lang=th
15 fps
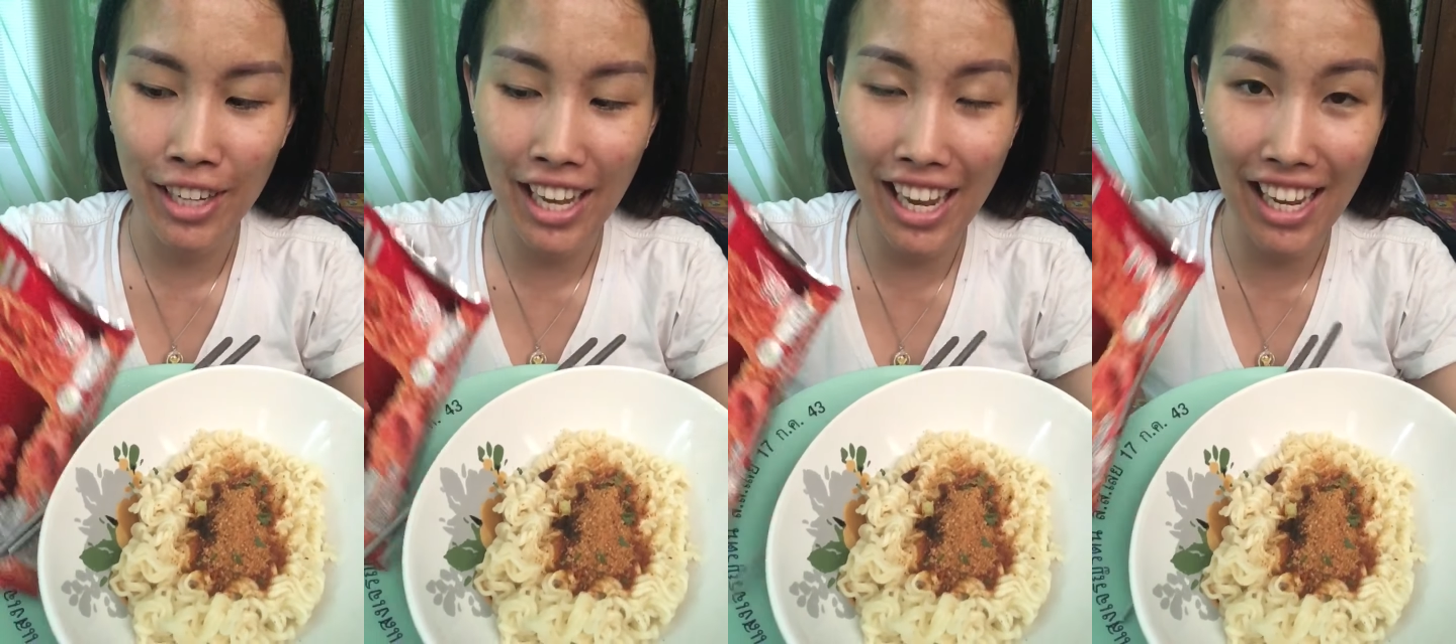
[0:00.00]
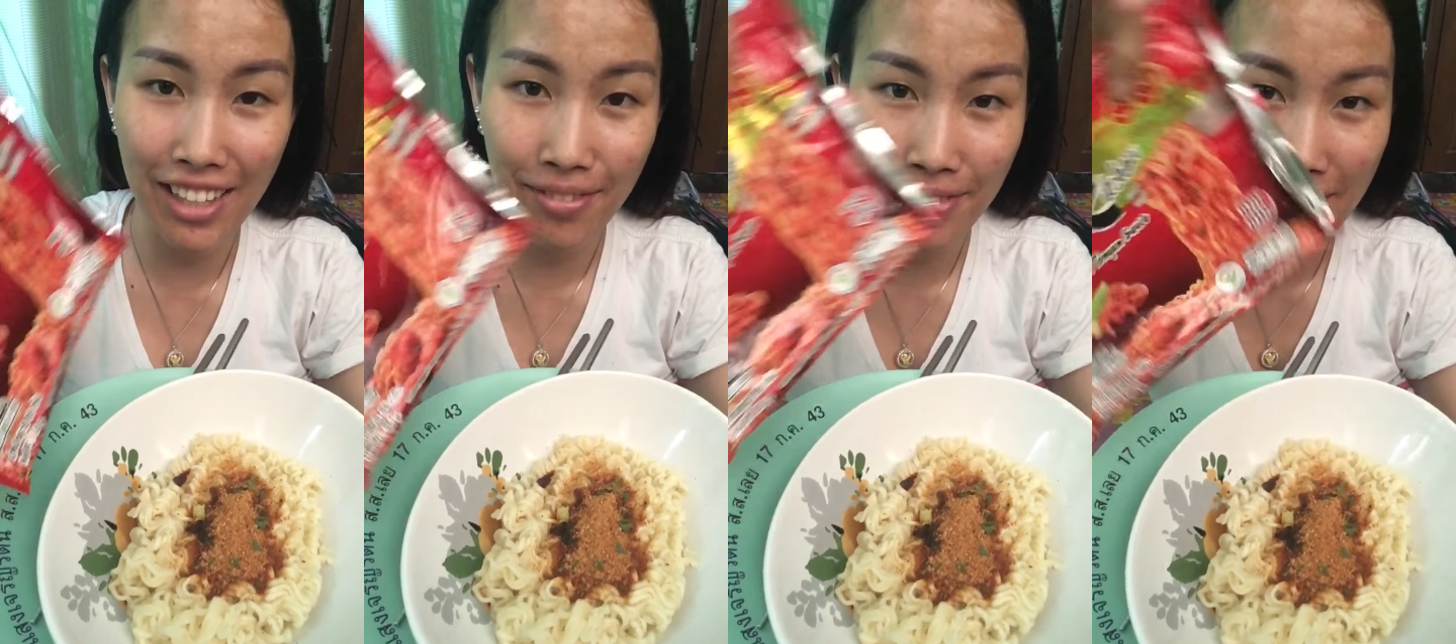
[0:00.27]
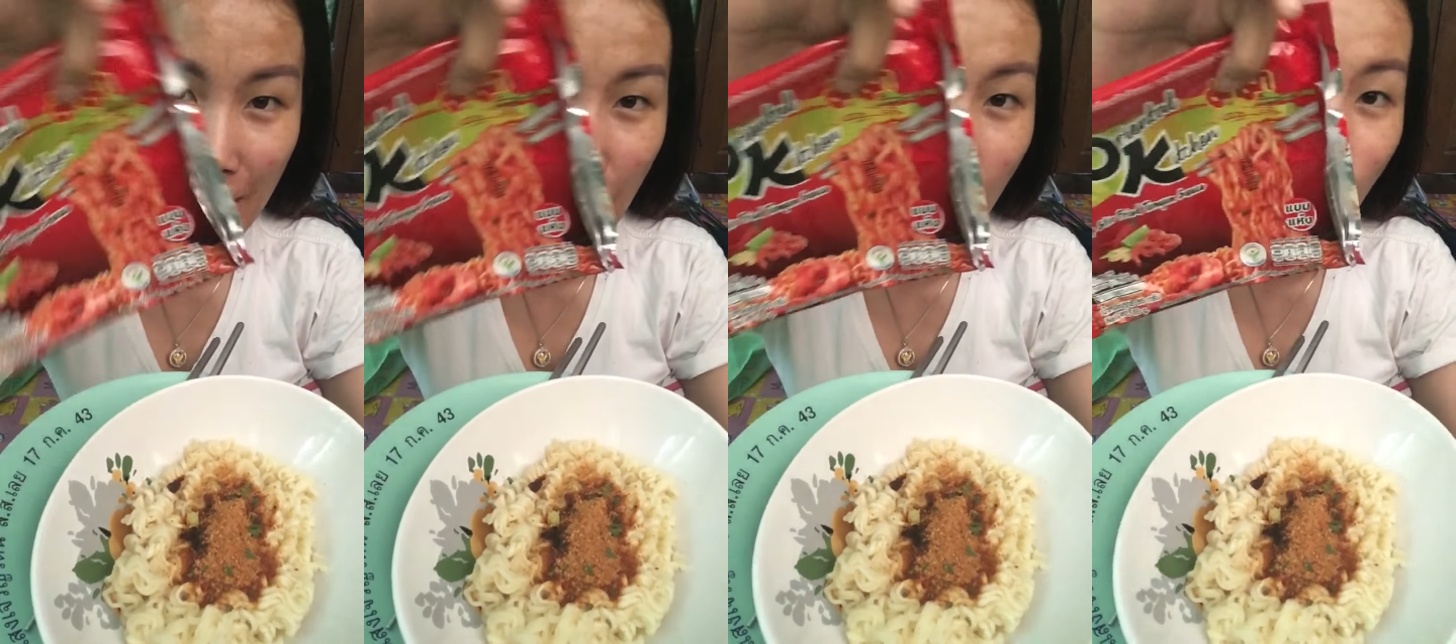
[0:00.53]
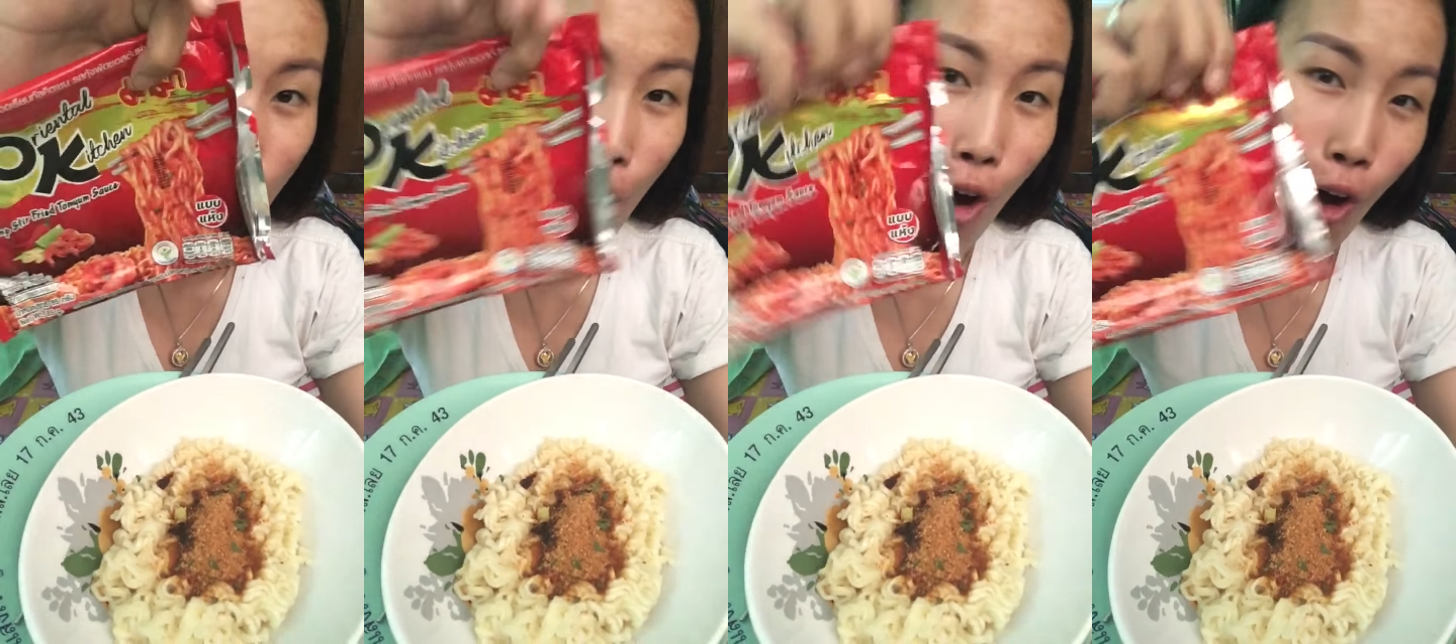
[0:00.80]
นี้
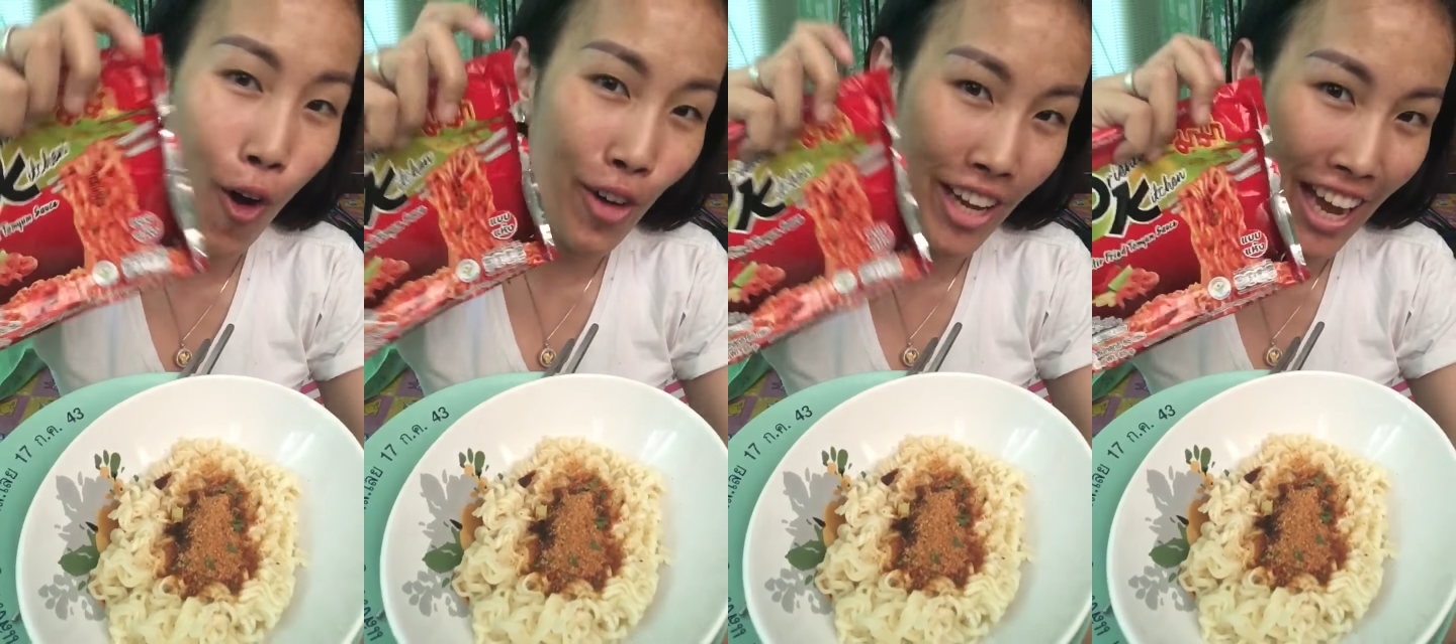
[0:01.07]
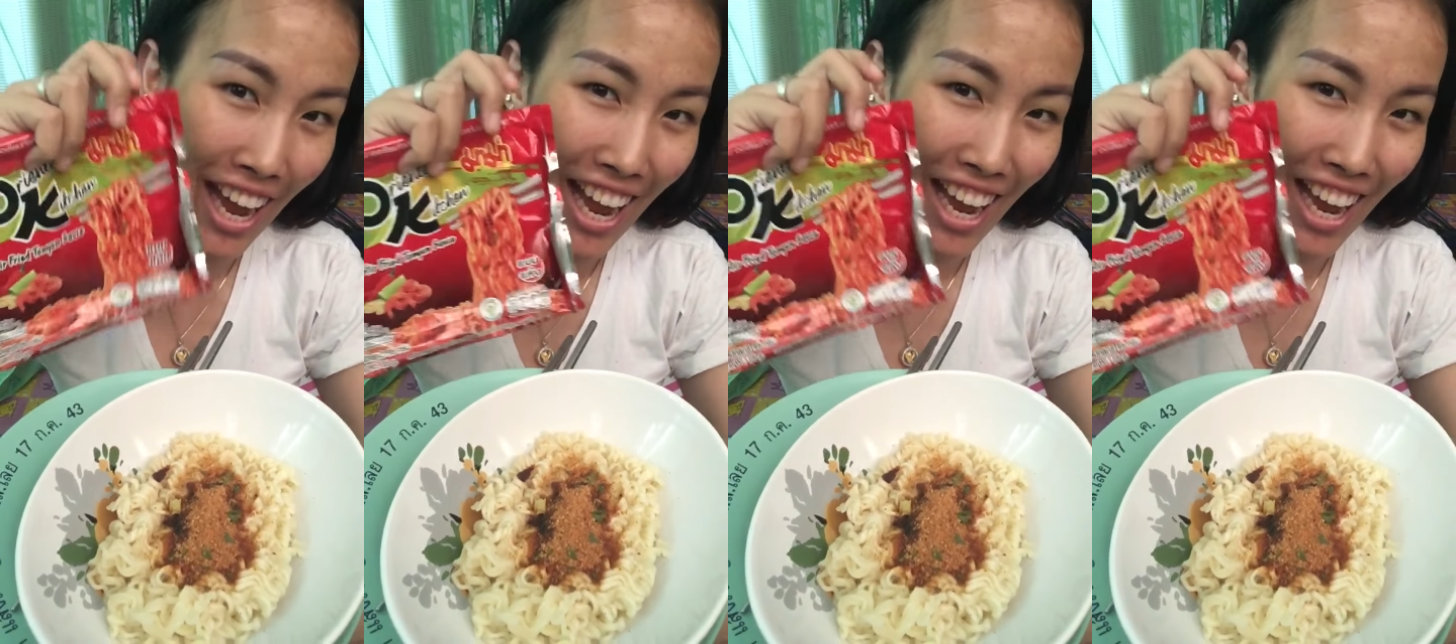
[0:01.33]
โอเค